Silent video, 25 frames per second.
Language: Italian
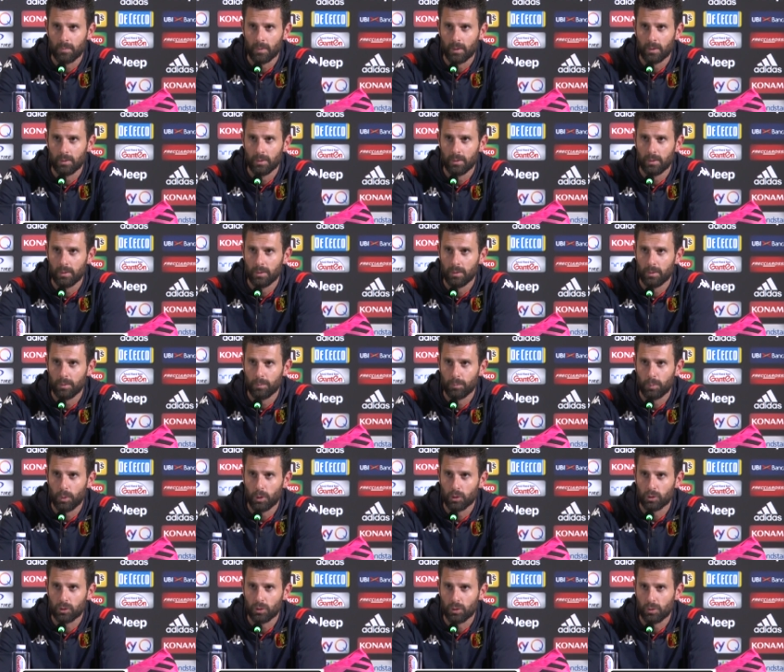eh,
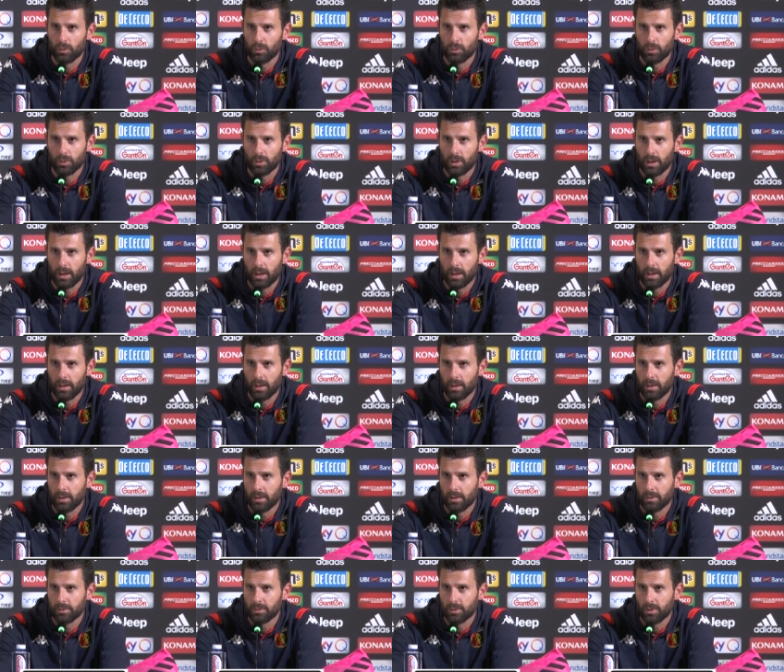possono
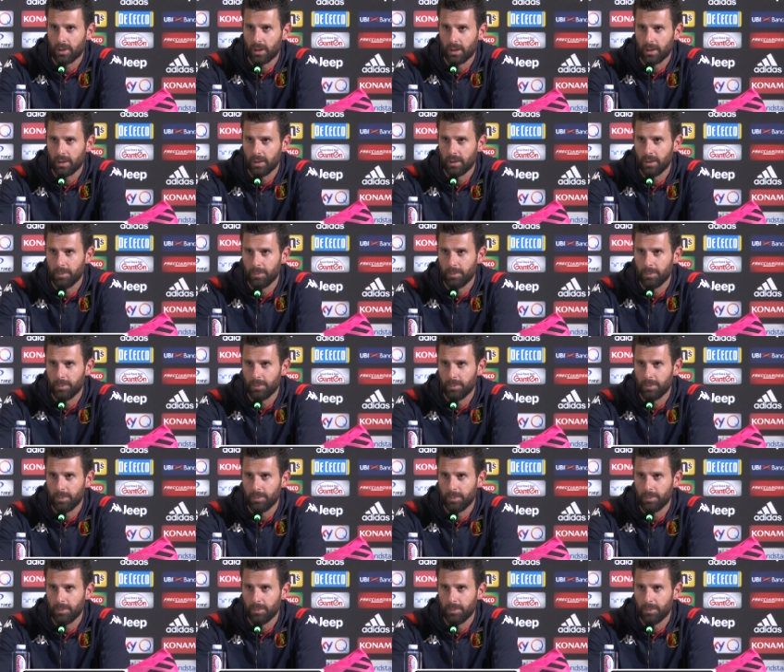giocare, giocare,